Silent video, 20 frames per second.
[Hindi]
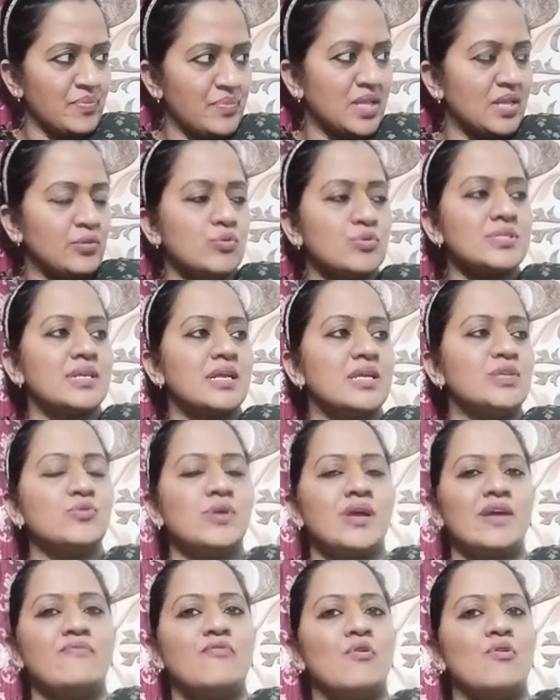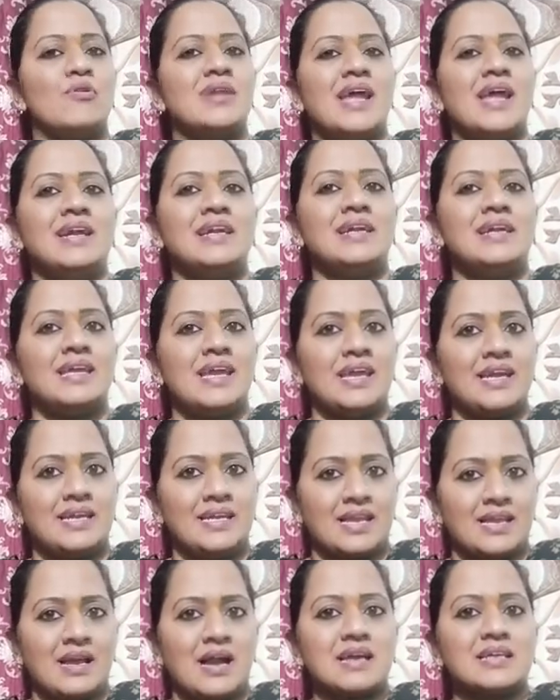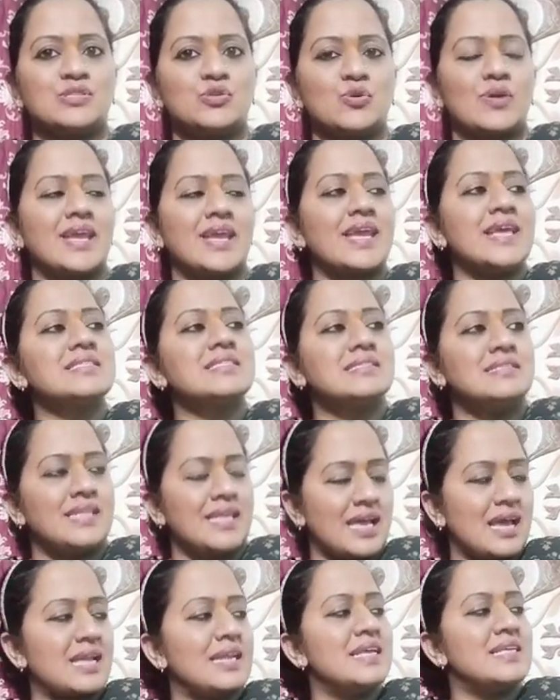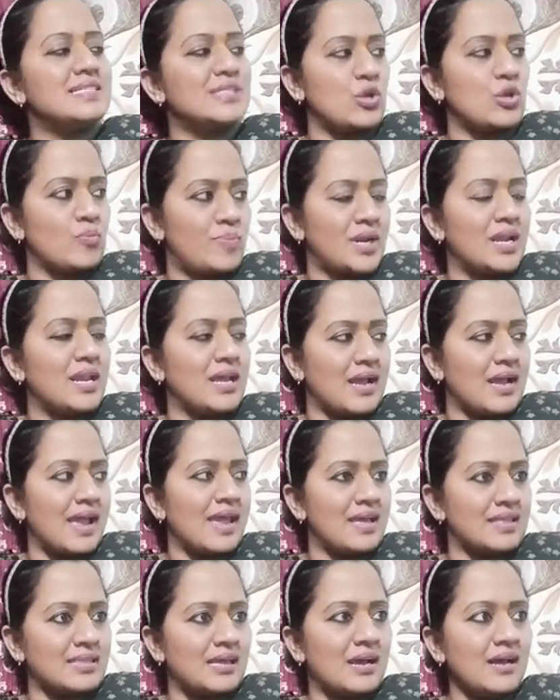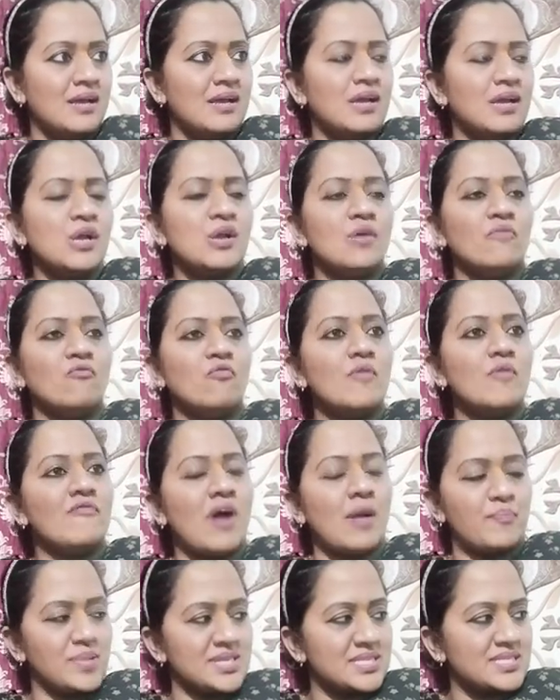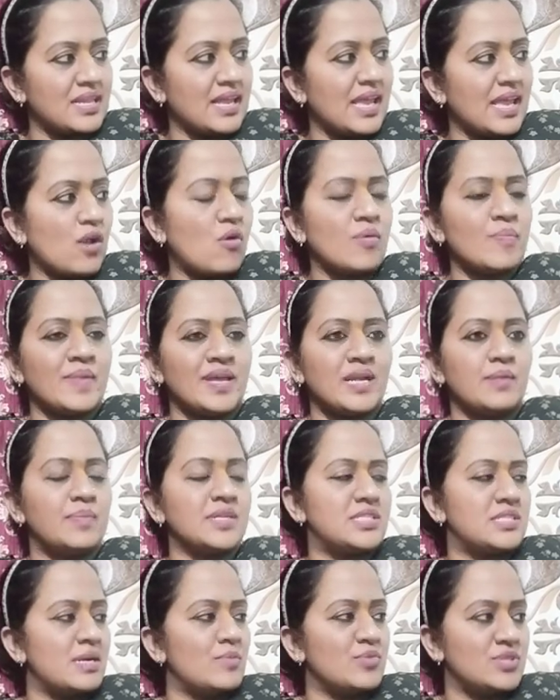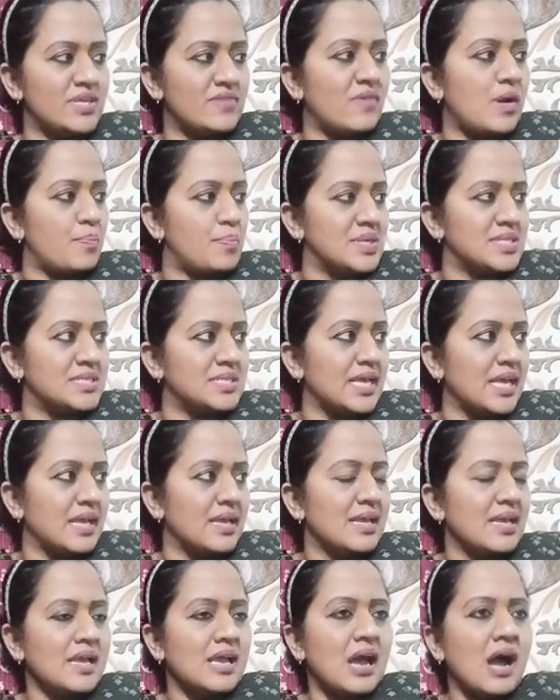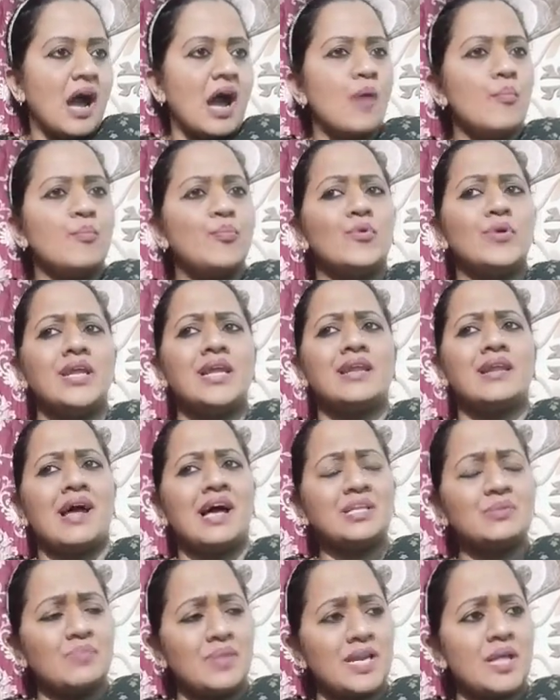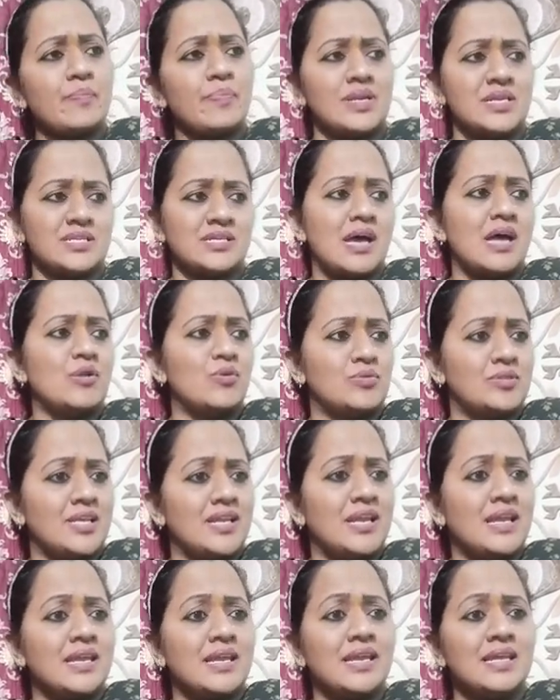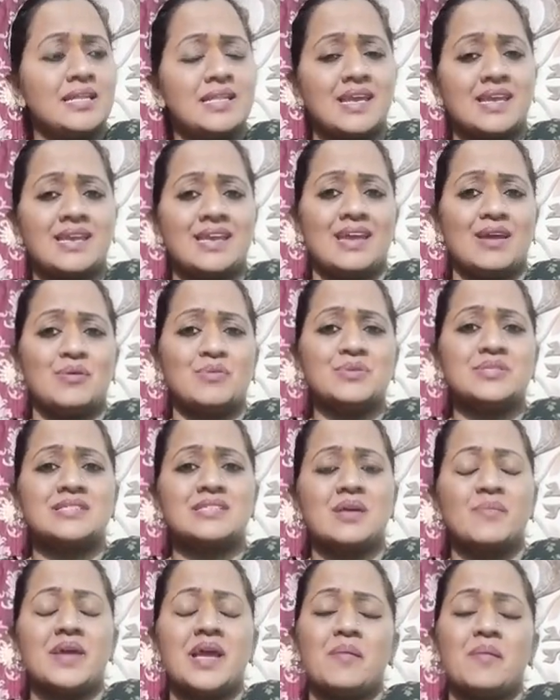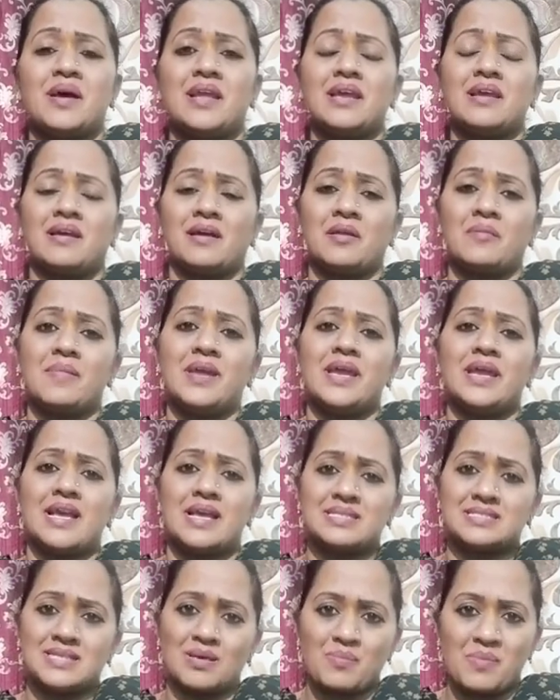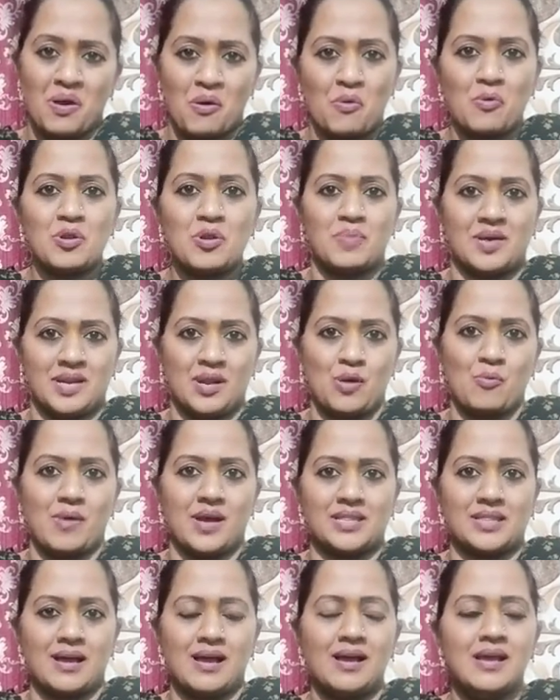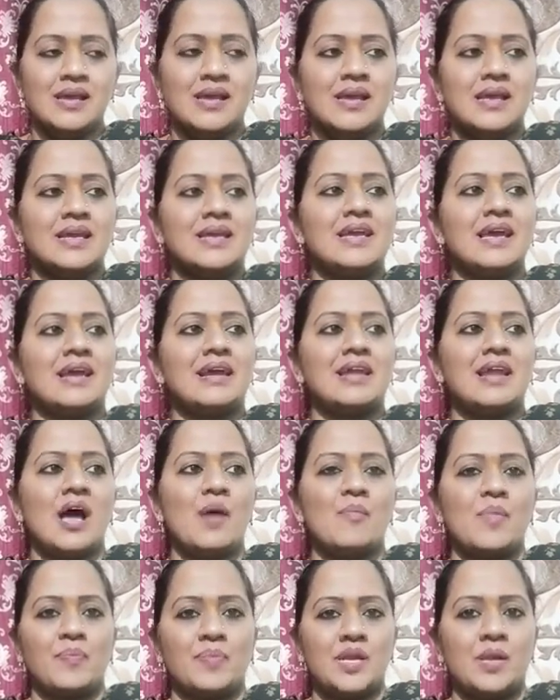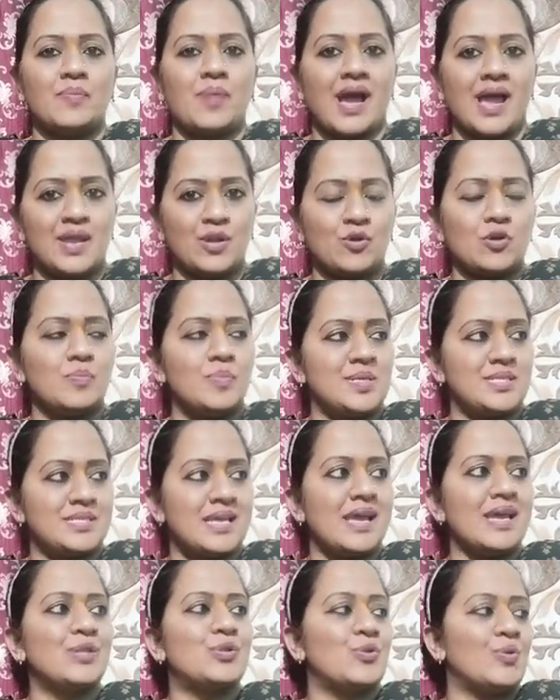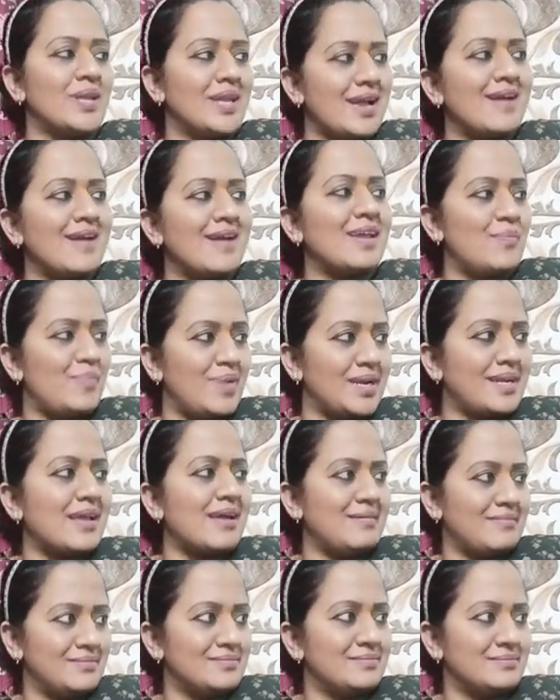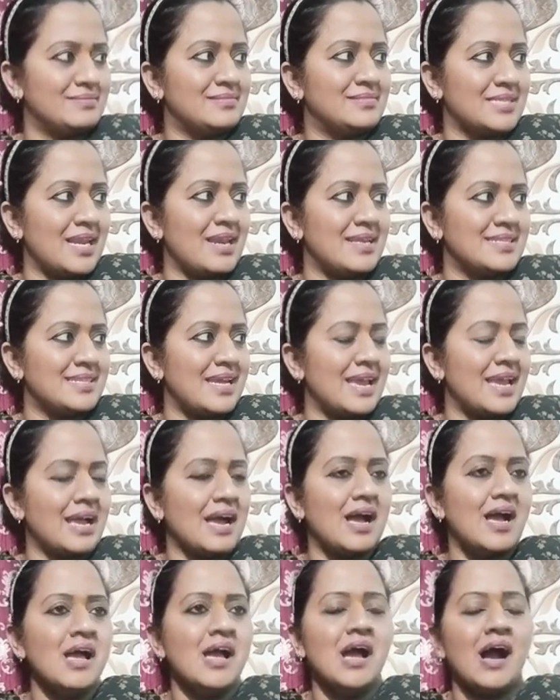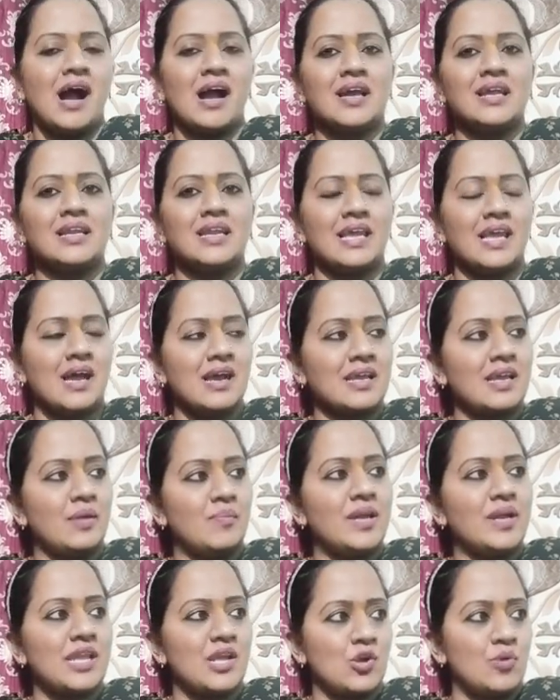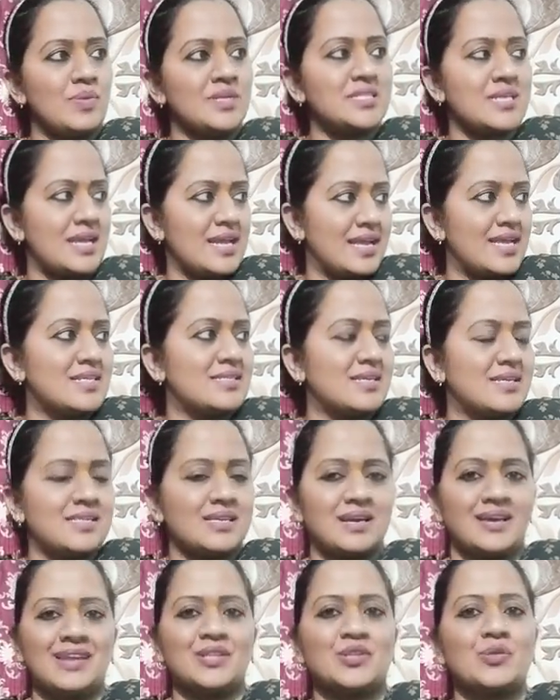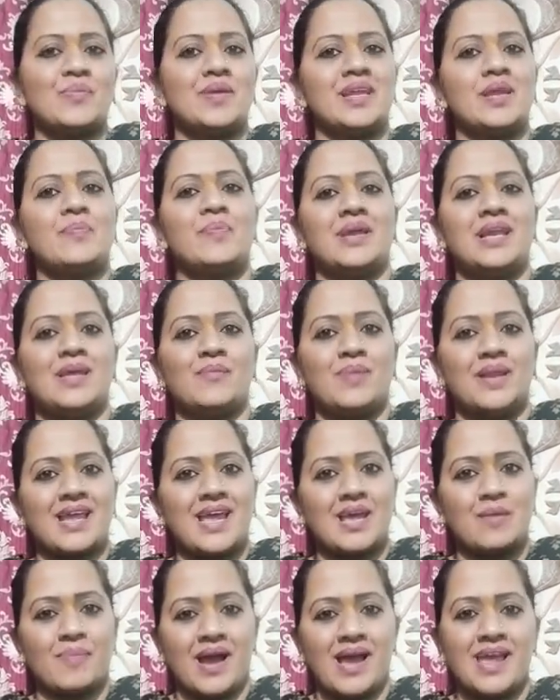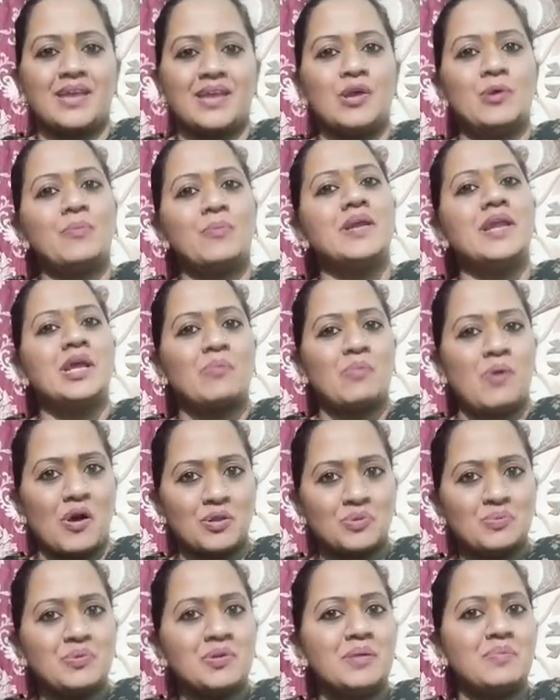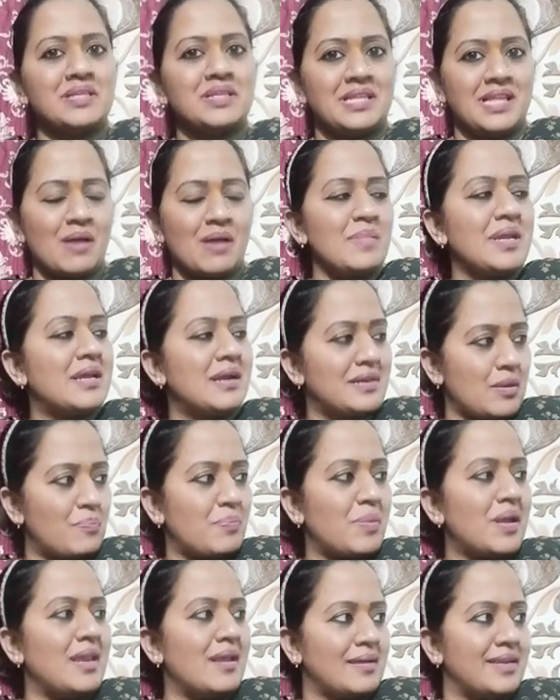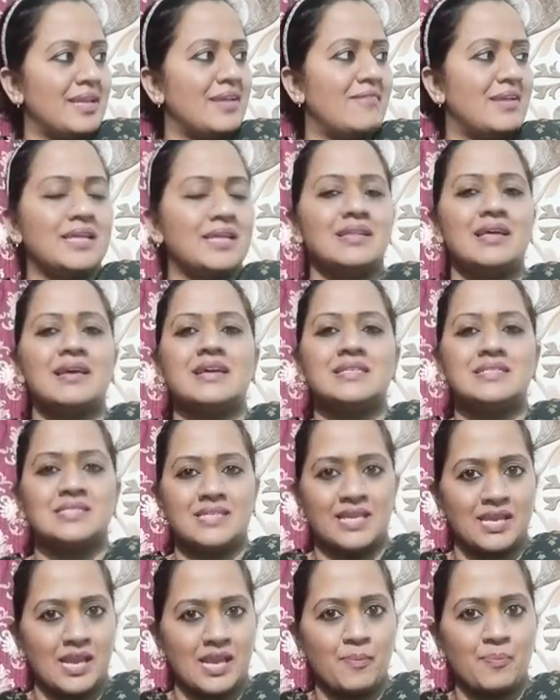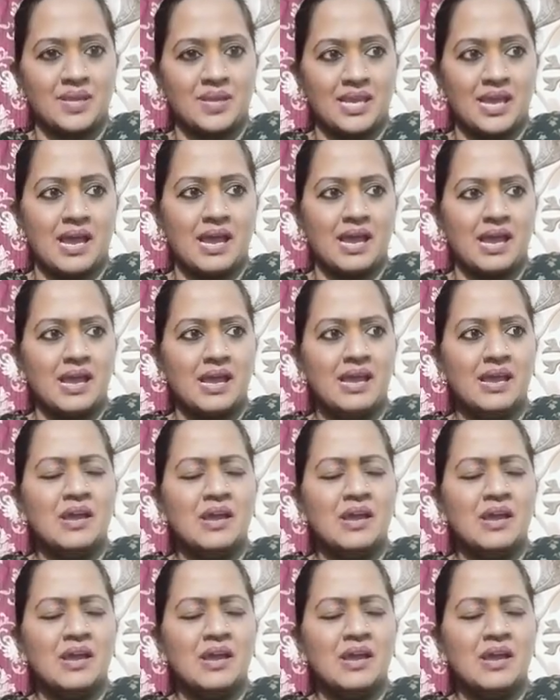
दूसरा जो है फोर नाइन्टी एट का जो केस नेहा ने इसके ऊपर लगाया था वो वापस ले और मेरा बच्चा मुझे वापस दे हम पूरी रात बड़े परेशान होते रहे कि देखिए उस समय हमारे घर में एक ऐसा माहौल बना हुआ था कि अगर हम अपने भाई को बचाएं तो नेहा के बेटा चला जाएगा अगर नेहा के बेटे को बचाने की जिद करे तो मेरे पले पलाए भाई के ऊपर एक बहुत बुरी बदनामी का ठप्पा लगने वाला था किसने रेप किया है